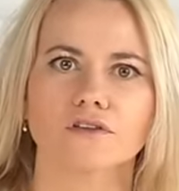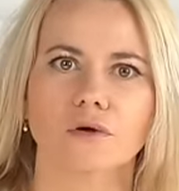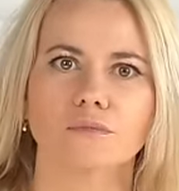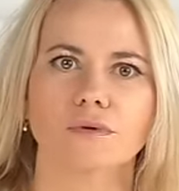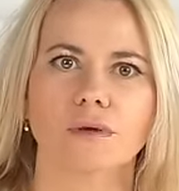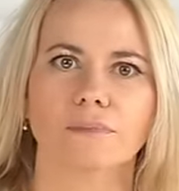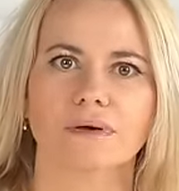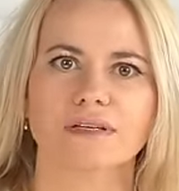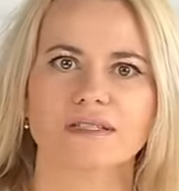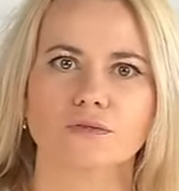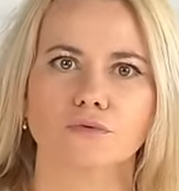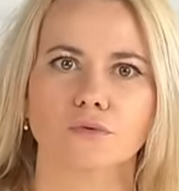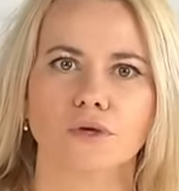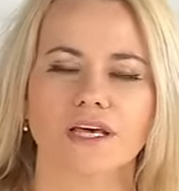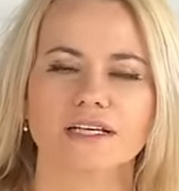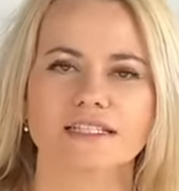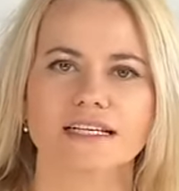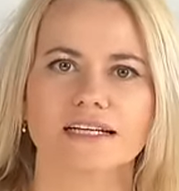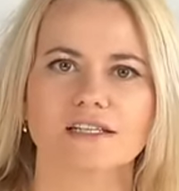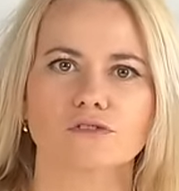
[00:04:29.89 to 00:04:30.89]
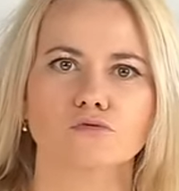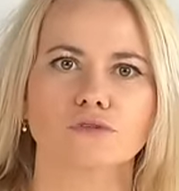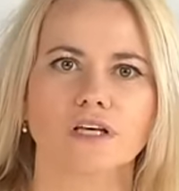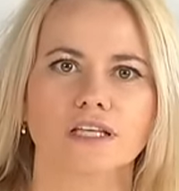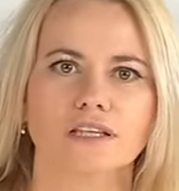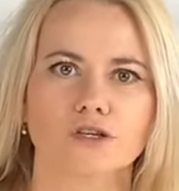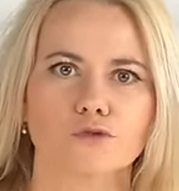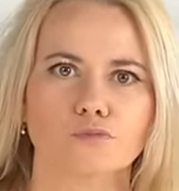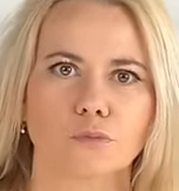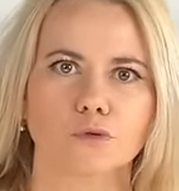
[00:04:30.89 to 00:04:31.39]
tobie pasuje. Zaraz
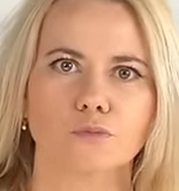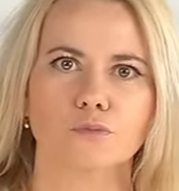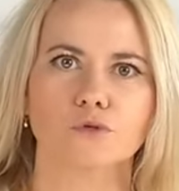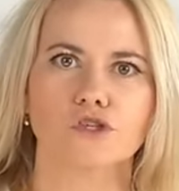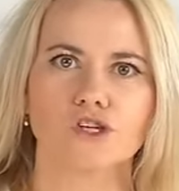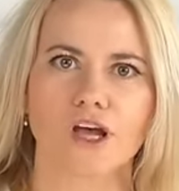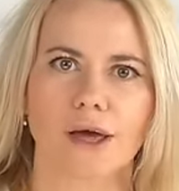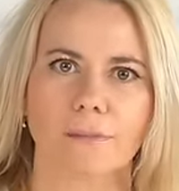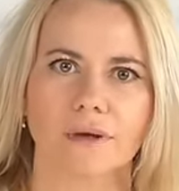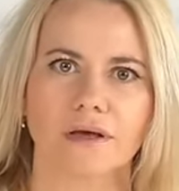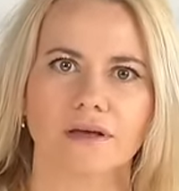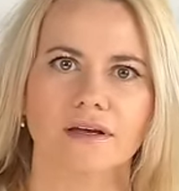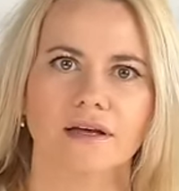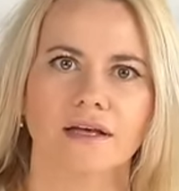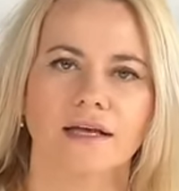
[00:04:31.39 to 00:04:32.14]
tutaj też podpiszemy.